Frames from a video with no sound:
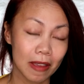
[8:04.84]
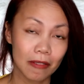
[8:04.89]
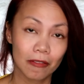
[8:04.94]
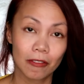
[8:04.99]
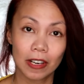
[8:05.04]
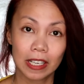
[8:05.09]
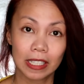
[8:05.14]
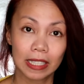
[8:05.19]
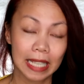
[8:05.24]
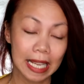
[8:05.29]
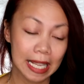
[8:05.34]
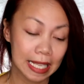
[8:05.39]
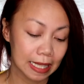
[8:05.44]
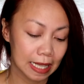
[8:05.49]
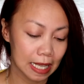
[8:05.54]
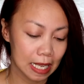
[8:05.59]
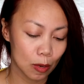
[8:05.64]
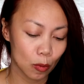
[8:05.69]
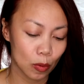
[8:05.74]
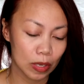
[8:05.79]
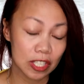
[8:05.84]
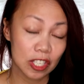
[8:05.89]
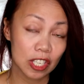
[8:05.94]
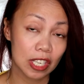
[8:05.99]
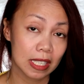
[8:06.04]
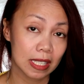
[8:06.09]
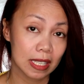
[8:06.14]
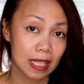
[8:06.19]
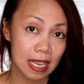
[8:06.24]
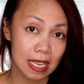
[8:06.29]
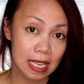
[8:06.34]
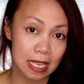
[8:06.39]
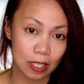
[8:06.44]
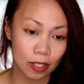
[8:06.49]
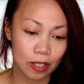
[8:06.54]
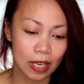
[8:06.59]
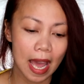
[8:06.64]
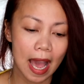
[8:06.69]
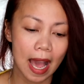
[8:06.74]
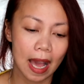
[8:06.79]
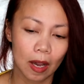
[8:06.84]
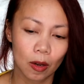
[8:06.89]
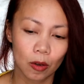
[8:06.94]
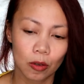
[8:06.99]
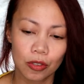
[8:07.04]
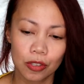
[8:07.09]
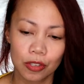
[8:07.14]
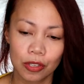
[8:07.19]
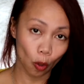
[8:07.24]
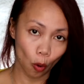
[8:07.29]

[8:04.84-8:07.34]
favorite lately, which is the Eton House.